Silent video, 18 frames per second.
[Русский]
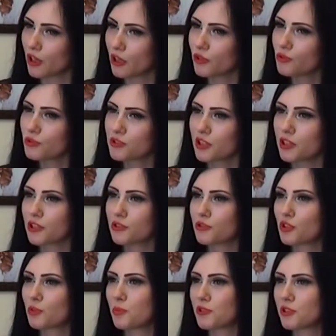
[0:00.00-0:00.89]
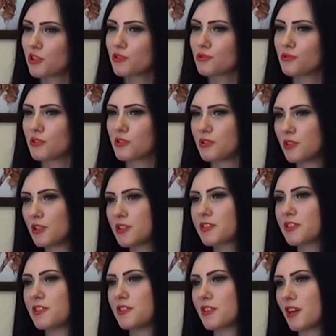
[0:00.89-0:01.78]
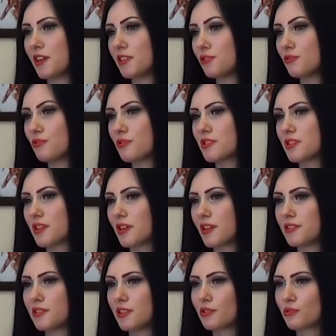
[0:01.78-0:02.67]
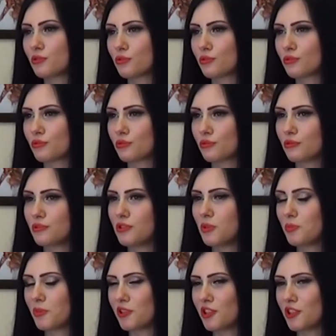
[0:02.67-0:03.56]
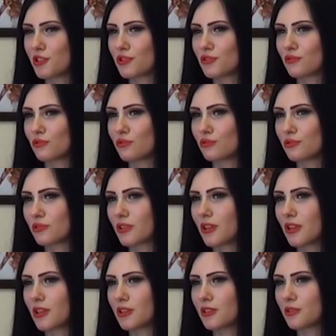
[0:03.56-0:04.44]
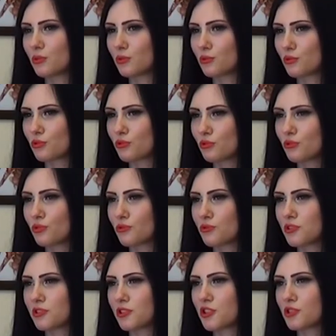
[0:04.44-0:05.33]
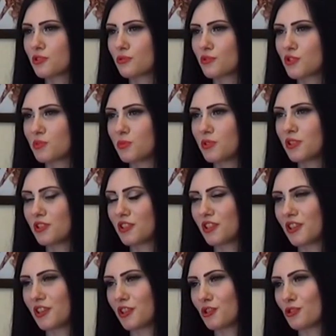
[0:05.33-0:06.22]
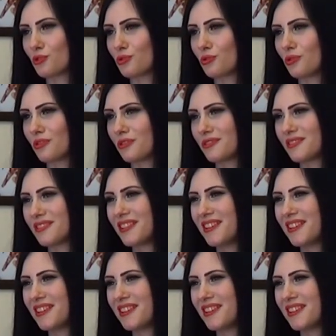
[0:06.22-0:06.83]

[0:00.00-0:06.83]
Ну, и те, которые поддерживают, они искренне радуются, а те, кто не поддерживают, что-то у них, значит, у самих нехорошо.